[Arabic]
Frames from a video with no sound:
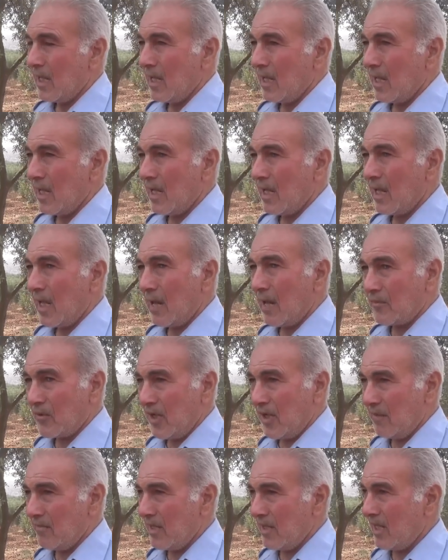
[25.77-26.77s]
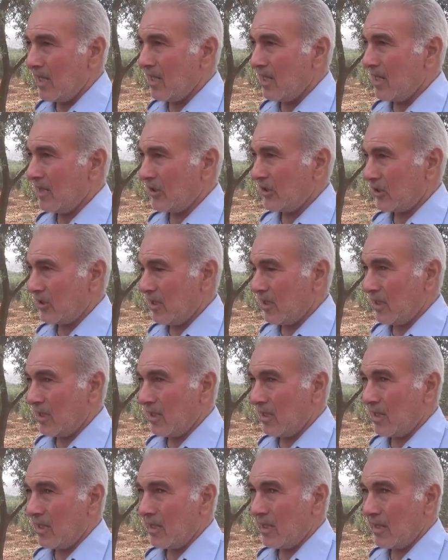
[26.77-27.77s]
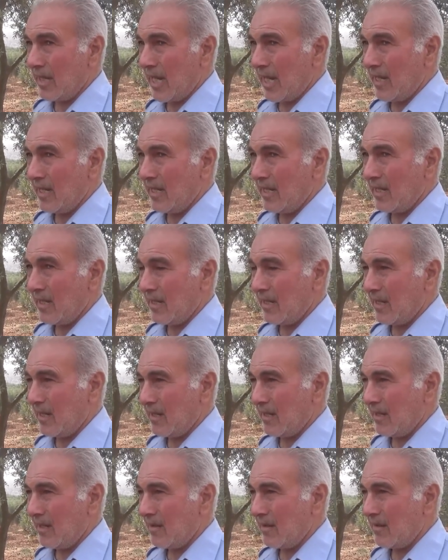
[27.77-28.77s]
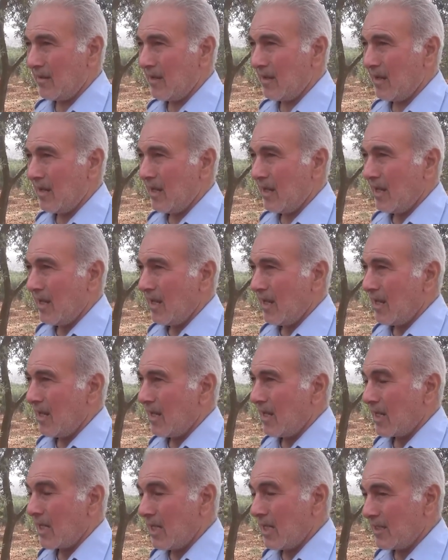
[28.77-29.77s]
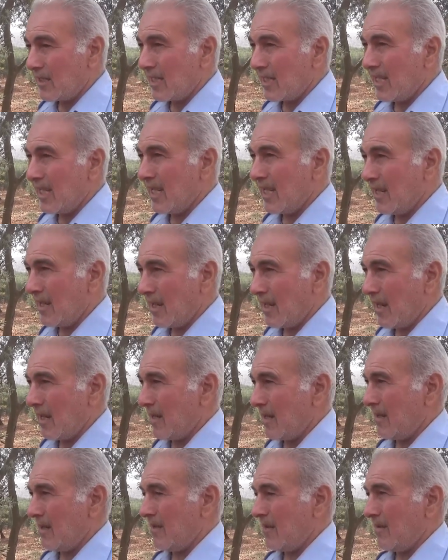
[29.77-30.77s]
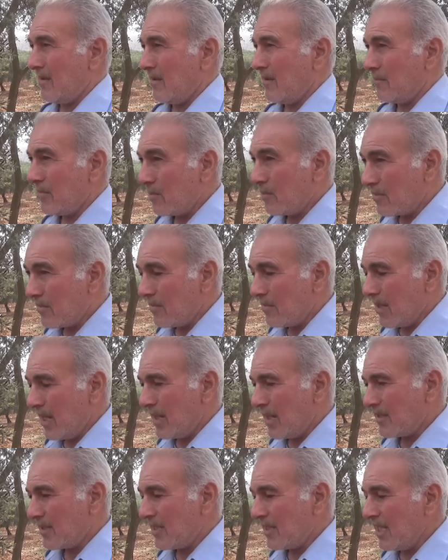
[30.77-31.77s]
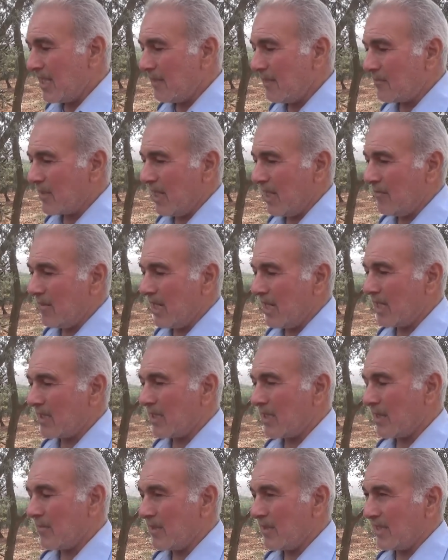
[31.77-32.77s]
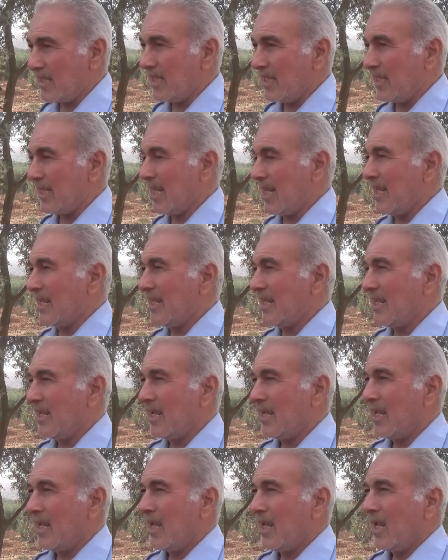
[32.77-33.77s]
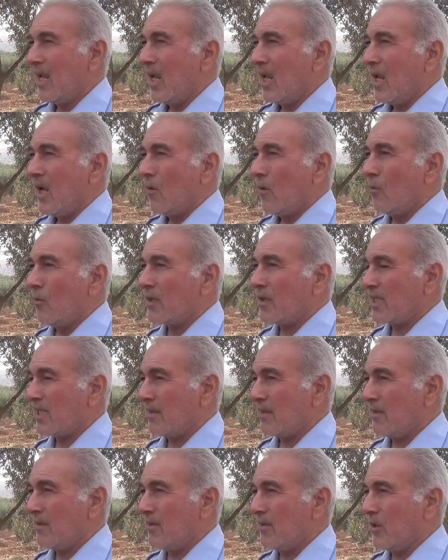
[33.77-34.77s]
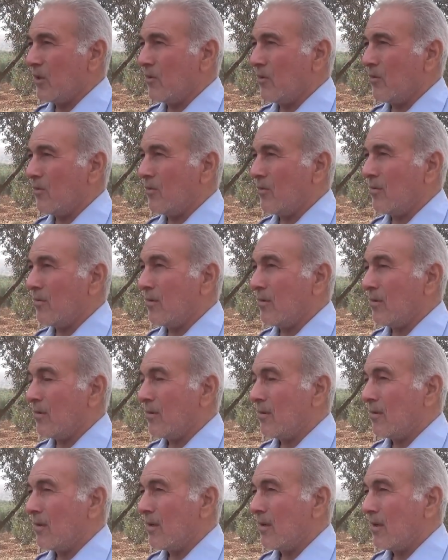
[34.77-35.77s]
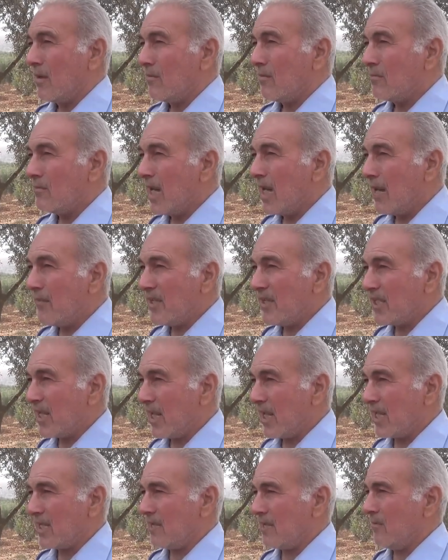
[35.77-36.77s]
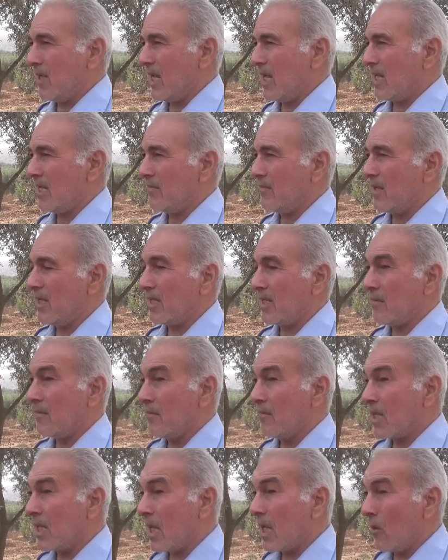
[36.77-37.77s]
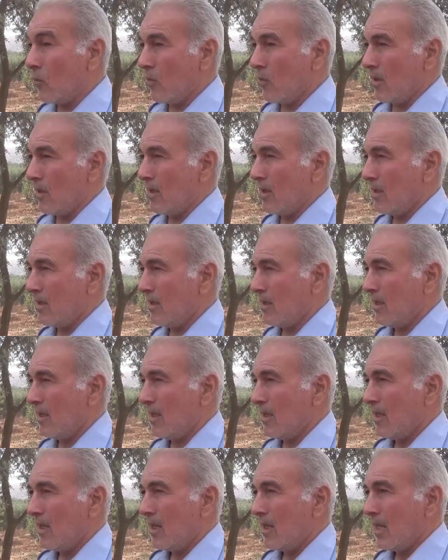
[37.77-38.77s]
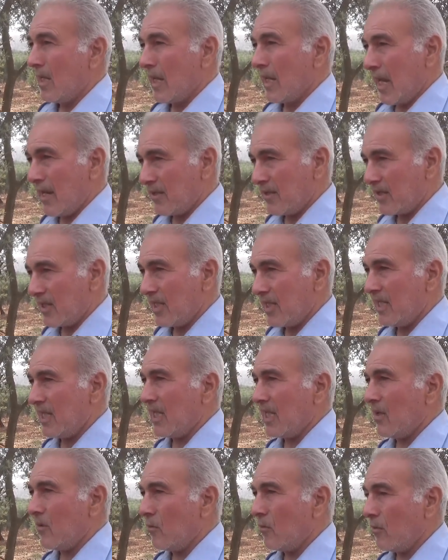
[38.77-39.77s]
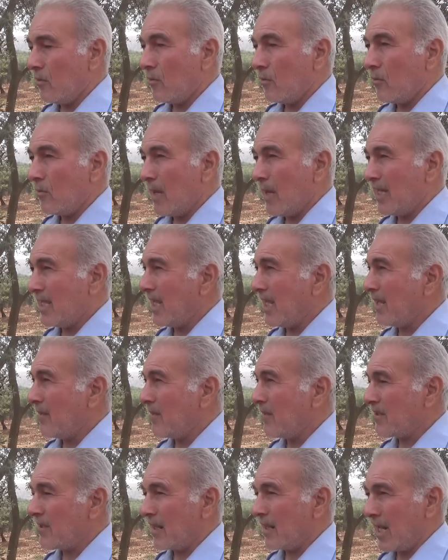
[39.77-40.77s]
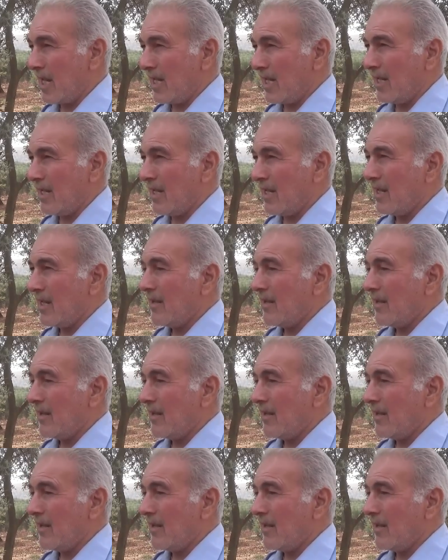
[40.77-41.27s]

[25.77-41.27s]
عم تحمل إن شاء الله يعني كل سنة سنين بتحمل أكثر من سنين يعني والسبب إنه ما عم نحسن نقدم لها خدمات مثل أول يعني سقية وبعدين المطر قليل